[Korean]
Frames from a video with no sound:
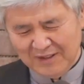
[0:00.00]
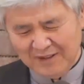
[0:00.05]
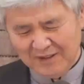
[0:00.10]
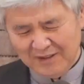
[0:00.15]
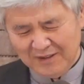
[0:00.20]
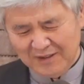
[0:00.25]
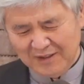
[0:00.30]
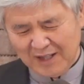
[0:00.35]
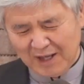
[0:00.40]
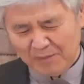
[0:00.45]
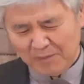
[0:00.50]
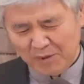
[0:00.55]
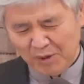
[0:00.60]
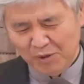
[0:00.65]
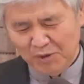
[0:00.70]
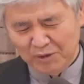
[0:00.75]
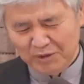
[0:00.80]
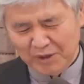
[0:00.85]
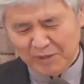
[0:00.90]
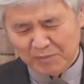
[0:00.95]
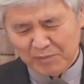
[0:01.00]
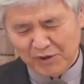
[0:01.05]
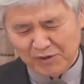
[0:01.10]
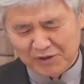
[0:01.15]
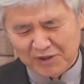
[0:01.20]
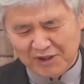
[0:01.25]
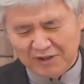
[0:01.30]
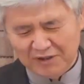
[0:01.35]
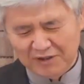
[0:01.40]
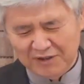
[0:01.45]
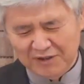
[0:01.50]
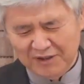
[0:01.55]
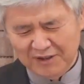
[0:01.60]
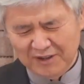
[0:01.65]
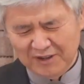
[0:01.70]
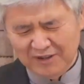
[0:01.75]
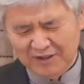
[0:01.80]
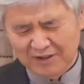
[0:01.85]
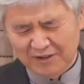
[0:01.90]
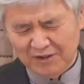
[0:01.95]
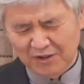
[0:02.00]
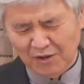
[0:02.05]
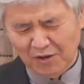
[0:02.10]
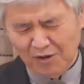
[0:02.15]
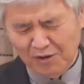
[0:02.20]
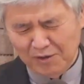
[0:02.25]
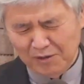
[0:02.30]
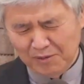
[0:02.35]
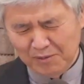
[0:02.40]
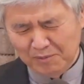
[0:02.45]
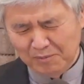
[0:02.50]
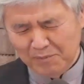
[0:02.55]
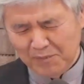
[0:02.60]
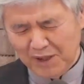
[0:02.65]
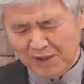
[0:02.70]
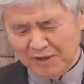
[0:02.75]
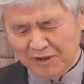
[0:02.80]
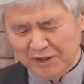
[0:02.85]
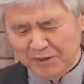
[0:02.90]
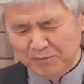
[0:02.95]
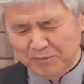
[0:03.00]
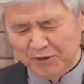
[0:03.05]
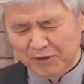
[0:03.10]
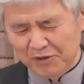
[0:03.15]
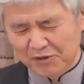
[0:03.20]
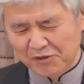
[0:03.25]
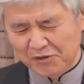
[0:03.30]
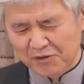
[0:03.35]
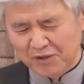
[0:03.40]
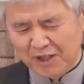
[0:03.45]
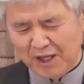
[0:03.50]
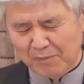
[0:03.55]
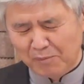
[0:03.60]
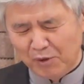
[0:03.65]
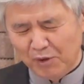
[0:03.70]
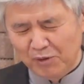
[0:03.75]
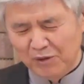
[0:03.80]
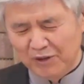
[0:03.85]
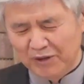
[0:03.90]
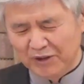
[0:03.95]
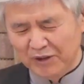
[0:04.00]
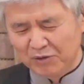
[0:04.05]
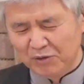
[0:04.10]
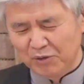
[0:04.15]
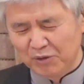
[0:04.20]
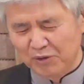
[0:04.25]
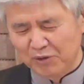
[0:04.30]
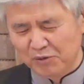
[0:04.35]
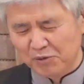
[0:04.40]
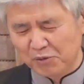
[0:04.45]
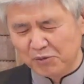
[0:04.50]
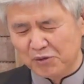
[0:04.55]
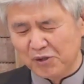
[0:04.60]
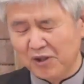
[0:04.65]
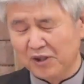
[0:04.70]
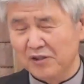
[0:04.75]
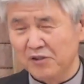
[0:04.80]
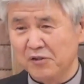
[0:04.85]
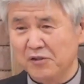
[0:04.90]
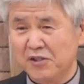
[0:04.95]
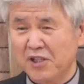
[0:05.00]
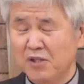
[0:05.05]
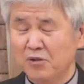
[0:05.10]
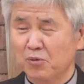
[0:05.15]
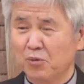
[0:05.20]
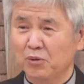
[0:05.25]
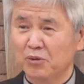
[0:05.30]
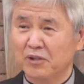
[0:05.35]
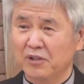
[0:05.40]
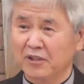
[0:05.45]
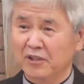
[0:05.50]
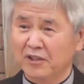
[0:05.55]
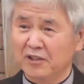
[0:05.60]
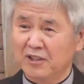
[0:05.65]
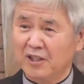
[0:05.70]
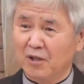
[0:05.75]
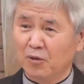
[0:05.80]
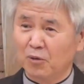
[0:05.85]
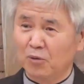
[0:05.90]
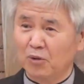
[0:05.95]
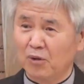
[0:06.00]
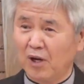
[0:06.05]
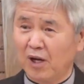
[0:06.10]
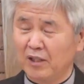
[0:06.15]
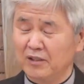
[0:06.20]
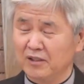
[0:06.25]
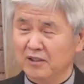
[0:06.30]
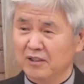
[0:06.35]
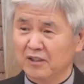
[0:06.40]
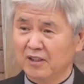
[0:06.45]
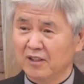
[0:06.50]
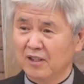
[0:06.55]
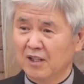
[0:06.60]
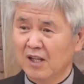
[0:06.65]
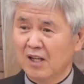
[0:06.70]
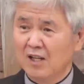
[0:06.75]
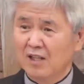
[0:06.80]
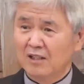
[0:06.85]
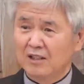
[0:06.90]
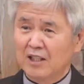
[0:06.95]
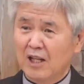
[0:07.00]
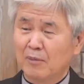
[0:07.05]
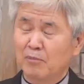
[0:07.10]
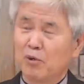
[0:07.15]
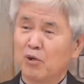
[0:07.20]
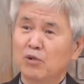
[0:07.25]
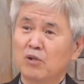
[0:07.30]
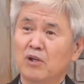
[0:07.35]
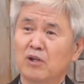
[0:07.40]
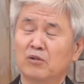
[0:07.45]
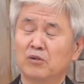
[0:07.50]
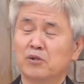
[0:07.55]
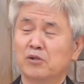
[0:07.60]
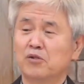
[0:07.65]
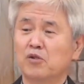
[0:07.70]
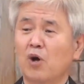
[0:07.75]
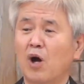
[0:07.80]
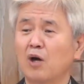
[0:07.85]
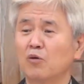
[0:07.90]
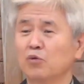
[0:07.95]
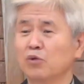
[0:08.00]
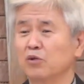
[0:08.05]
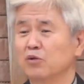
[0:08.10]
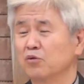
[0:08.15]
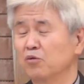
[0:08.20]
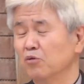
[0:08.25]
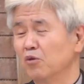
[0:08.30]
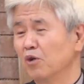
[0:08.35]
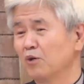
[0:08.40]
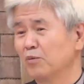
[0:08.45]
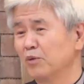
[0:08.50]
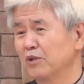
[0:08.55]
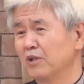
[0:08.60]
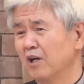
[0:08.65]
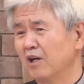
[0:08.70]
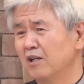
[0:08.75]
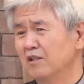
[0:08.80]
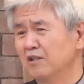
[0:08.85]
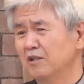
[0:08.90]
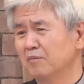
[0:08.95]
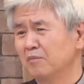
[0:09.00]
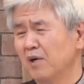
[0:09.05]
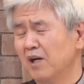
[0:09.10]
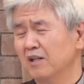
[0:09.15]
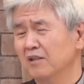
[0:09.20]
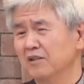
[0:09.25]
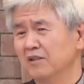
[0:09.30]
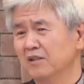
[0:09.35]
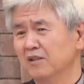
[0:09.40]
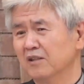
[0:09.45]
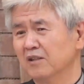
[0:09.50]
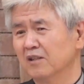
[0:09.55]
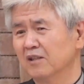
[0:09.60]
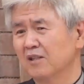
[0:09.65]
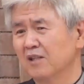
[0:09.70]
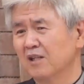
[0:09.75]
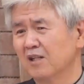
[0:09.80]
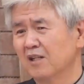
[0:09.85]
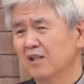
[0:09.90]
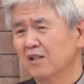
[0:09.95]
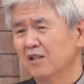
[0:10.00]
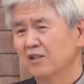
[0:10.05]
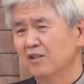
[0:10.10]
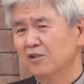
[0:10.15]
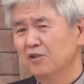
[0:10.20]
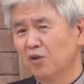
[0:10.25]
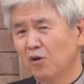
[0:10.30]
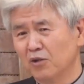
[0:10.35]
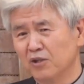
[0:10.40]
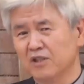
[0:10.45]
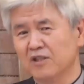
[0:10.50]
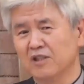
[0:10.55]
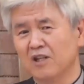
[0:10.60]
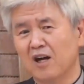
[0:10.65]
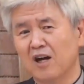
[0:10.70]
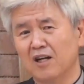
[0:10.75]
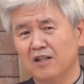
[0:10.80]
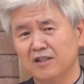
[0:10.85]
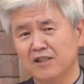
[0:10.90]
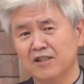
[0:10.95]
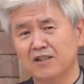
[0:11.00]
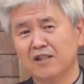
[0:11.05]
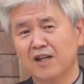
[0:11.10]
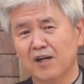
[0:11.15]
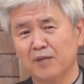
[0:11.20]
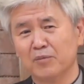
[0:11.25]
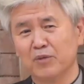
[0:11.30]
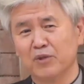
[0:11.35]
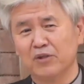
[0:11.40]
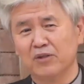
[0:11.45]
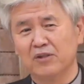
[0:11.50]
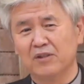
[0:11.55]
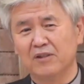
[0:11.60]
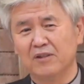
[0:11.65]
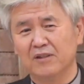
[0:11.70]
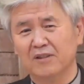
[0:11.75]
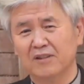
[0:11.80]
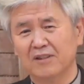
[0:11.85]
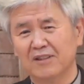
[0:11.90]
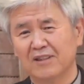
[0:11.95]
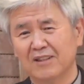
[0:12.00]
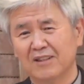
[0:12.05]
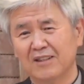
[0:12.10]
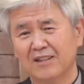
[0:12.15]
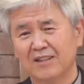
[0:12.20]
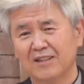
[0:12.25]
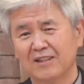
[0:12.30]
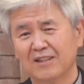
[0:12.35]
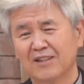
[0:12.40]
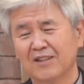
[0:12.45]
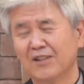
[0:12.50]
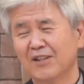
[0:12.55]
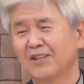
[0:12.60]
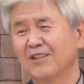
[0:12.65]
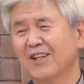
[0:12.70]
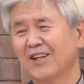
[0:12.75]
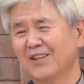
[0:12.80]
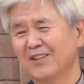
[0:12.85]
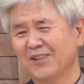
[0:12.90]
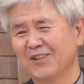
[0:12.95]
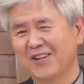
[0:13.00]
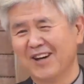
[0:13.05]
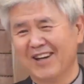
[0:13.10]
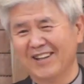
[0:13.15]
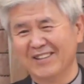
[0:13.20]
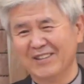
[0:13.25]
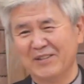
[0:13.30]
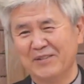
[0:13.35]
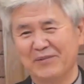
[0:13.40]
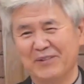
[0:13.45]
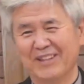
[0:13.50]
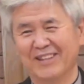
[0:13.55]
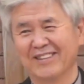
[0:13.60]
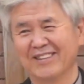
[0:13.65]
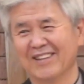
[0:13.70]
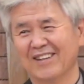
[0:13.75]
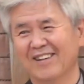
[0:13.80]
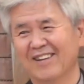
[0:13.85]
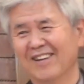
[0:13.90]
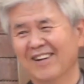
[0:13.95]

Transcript: 나폴레옹의 병사들이 정말 힘들여서 나폴레옹의 뒤를 쫓아가서 산 꼭대기에 딱 올라갔는데 나폴레옹이 좌우를 둘러보다 하는 말이 여기가 아닌가비요. 그랬다는 거 아닙니까?